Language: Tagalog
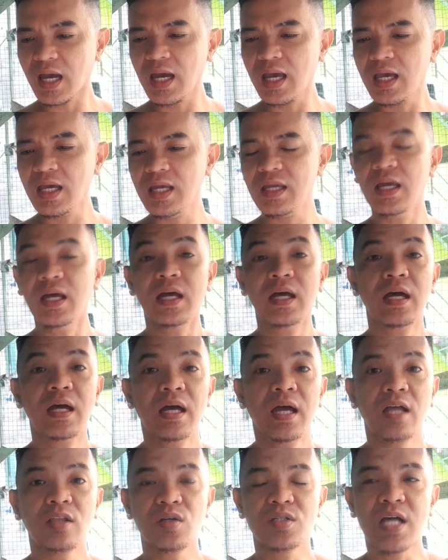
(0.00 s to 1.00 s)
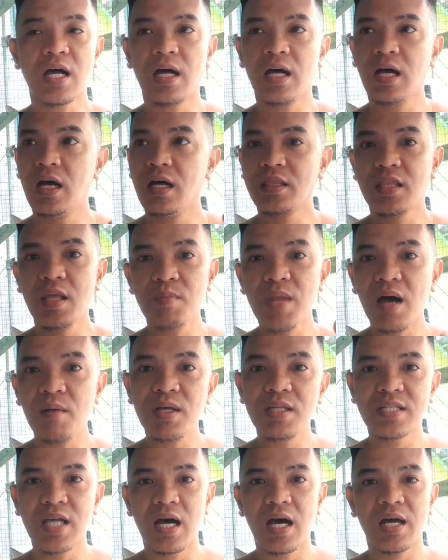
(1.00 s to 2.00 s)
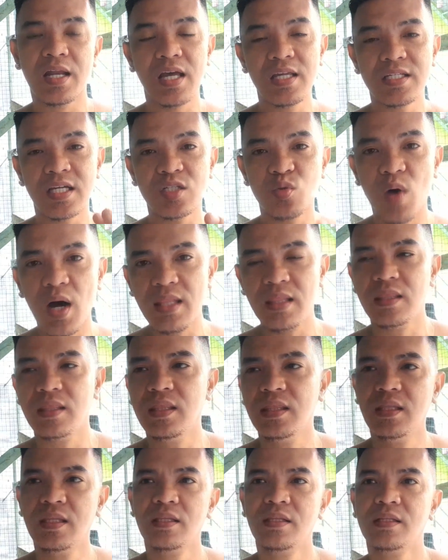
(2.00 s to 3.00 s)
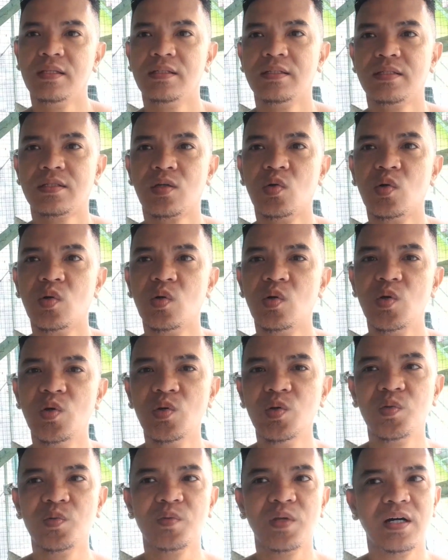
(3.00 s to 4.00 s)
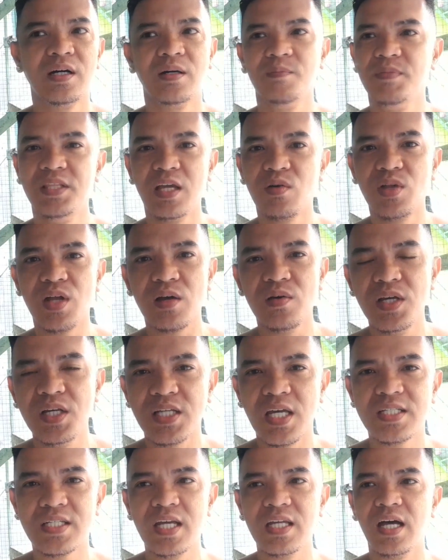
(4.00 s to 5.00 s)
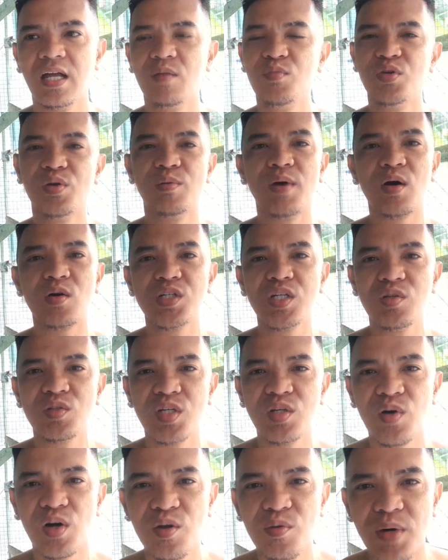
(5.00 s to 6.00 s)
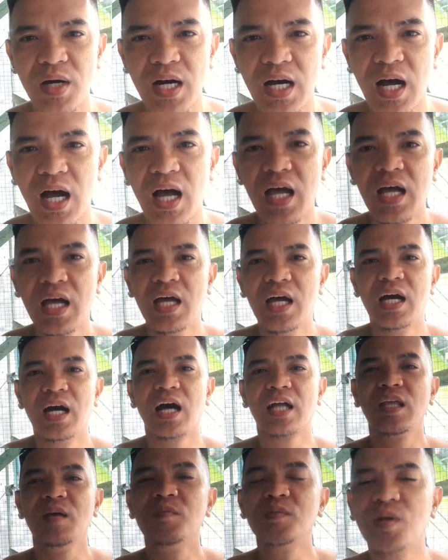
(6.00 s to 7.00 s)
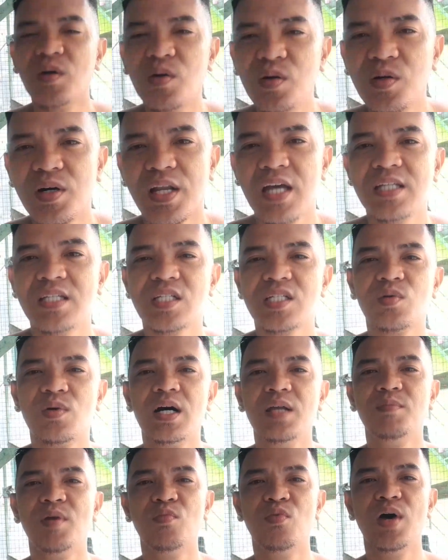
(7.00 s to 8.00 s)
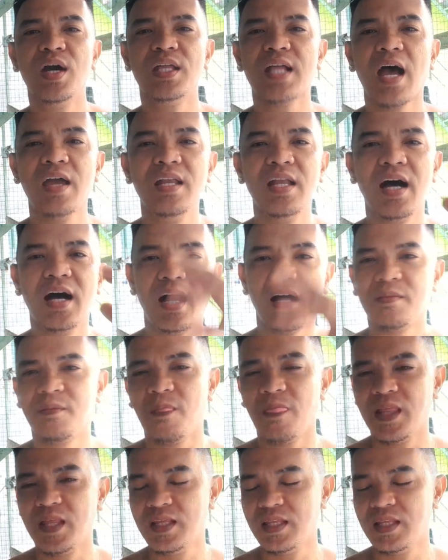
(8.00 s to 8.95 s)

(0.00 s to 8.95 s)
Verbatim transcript: Kay, ito sa team namin sa Rise as One So yun, uh, hindi ko na kayo isa-isain. Alam niyo naman kung sino-sino kayong mga ka-team ko. Kay Saswan, mabuhay tayong lahat.